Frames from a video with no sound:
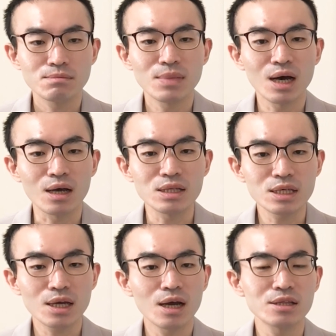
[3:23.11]
まあ
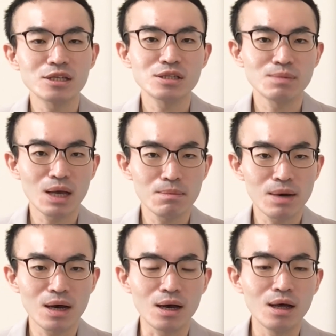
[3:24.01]
言い換えてしまえ
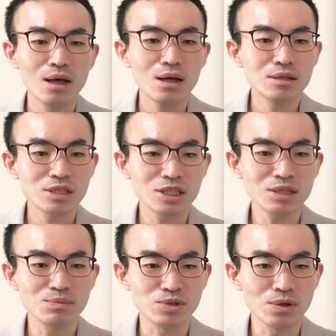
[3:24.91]
ば、
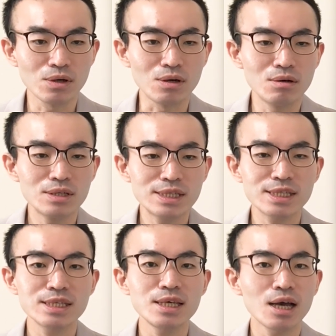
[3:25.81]
チームの
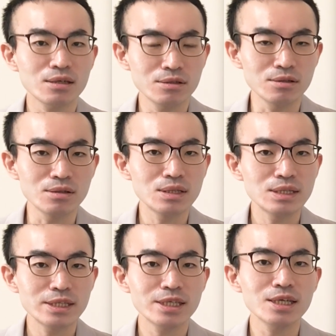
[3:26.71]
指揮役、
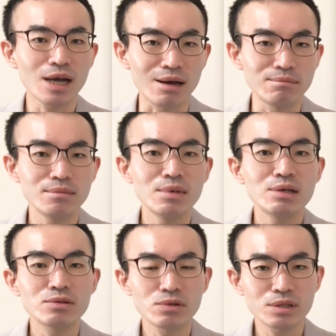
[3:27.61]
指揮官
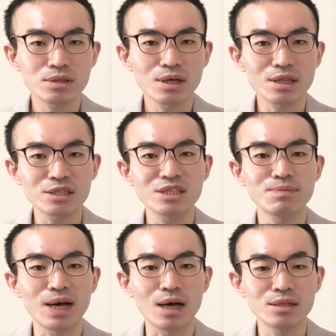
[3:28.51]
といった立
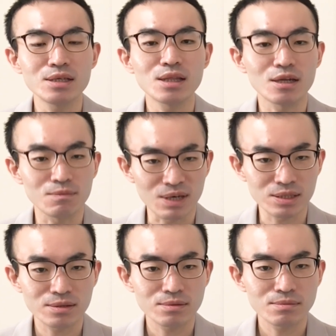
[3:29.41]
場になりま
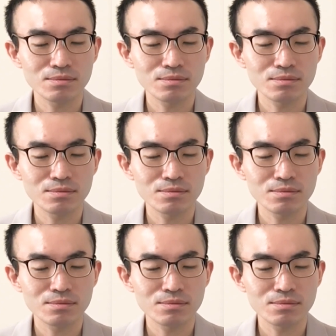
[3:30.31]
す。